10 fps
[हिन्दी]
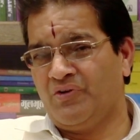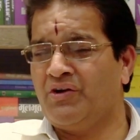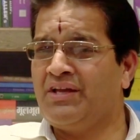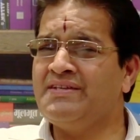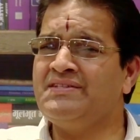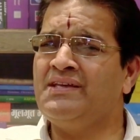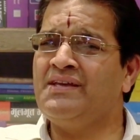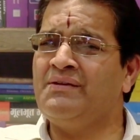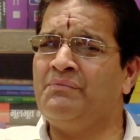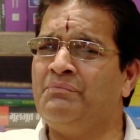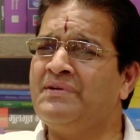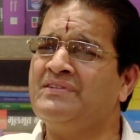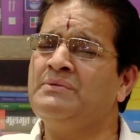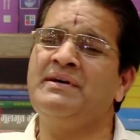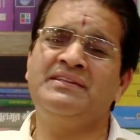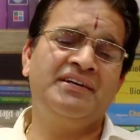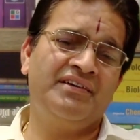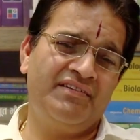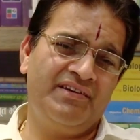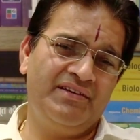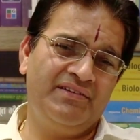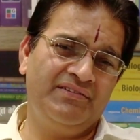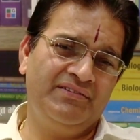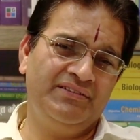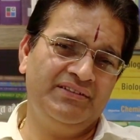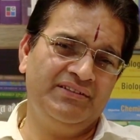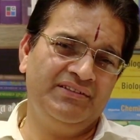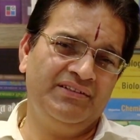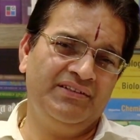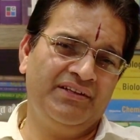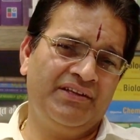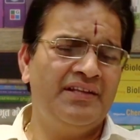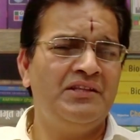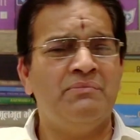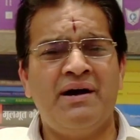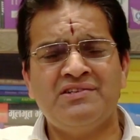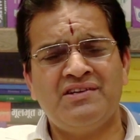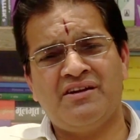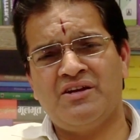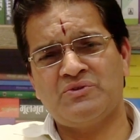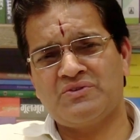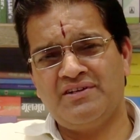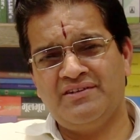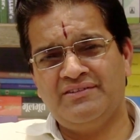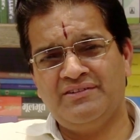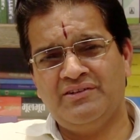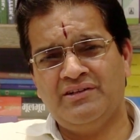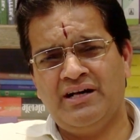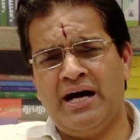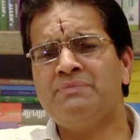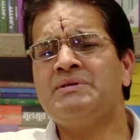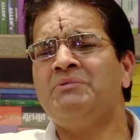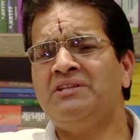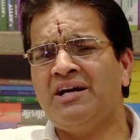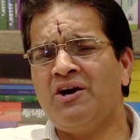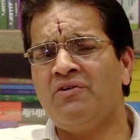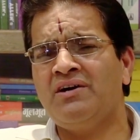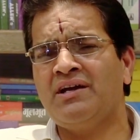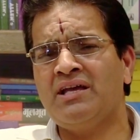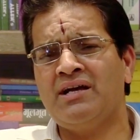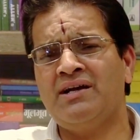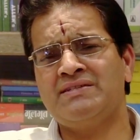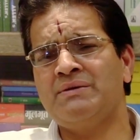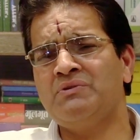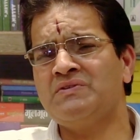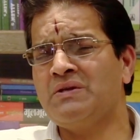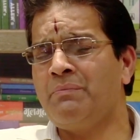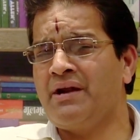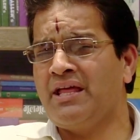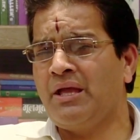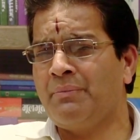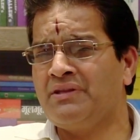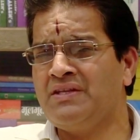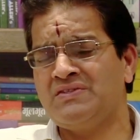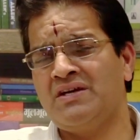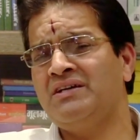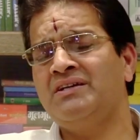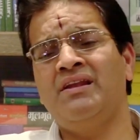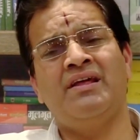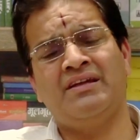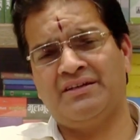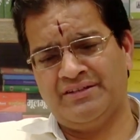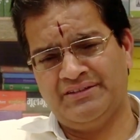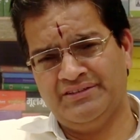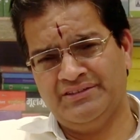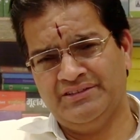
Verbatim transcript: और कैसी मस्त बातें कर रहा है क्या दिमाग चल रहा है उसका आप सबने देखा होगा क्या गजब की उसकी पढ़ाई के प्रति सनक है ललक है